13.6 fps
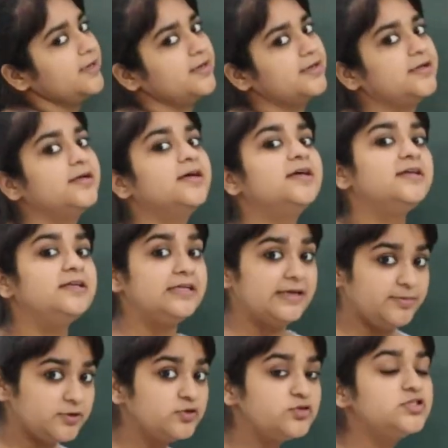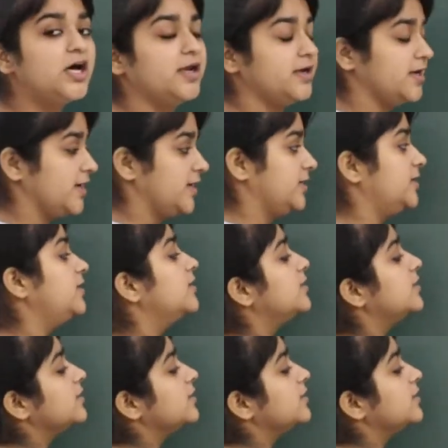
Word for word: है ये भी तो जानना है ना